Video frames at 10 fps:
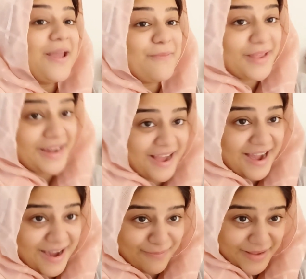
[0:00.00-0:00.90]
मेरे
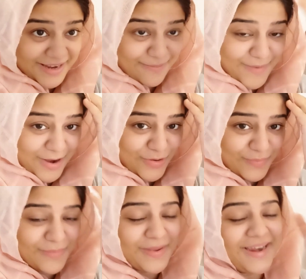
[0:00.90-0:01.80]
मेरे बालों
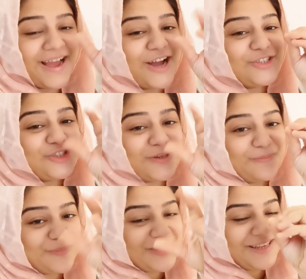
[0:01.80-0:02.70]
में मैंने आज
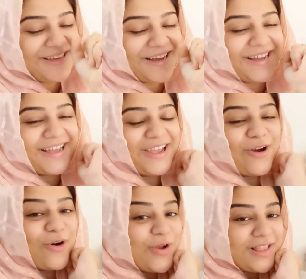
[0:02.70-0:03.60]
चम्पी किया है
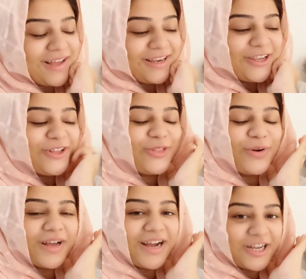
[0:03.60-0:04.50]
ऑयल डाल के
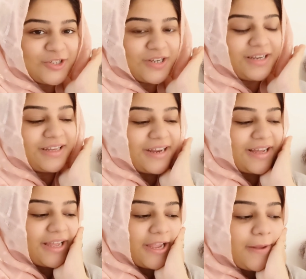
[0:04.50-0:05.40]
थोड़ा अच्छा लग
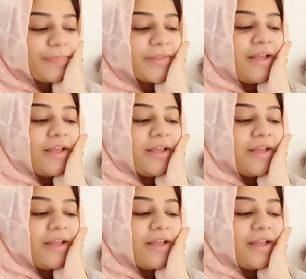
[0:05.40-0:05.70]
रहा है